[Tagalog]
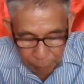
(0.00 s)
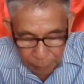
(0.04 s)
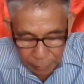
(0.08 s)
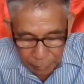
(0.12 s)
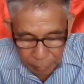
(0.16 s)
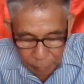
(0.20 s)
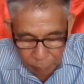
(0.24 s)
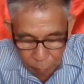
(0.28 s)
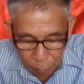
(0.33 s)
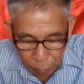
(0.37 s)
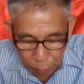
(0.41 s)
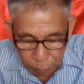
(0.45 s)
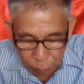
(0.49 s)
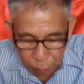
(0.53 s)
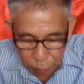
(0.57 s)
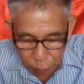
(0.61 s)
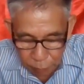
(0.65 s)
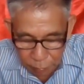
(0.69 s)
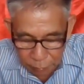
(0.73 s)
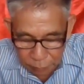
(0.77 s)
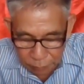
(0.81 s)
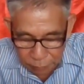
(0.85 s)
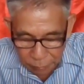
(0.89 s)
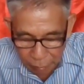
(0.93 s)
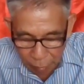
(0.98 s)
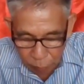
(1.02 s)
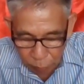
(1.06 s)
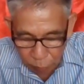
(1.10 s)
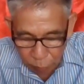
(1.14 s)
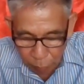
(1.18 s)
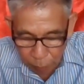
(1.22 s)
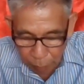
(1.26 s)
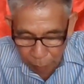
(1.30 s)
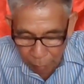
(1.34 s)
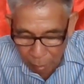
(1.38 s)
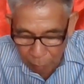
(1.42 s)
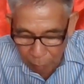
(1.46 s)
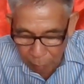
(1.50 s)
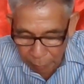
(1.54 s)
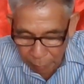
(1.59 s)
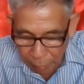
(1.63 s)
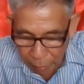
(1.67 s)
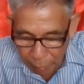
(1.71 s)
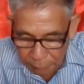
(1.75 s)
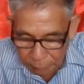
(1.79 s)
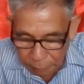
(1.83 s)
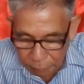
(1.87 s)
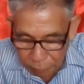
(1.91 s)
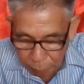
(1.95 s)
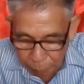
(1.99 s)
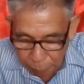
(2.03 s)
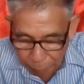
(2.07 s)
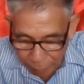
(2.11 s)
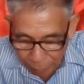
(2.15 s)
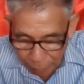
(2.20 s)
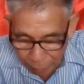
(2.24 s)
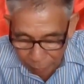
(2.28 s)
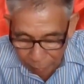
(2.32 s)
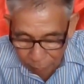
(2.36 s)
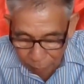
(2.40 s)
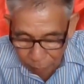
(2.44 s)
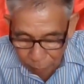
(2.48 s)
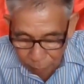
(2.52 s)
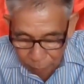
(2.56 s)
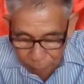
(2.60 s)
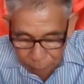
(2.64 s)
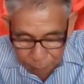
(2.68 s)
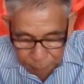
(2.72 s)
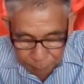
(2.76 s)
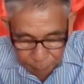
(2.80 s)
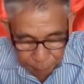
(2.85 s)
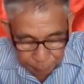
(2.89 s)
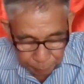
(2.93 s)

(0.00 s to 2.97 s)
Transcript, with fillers: from the north to the south of our archipelago.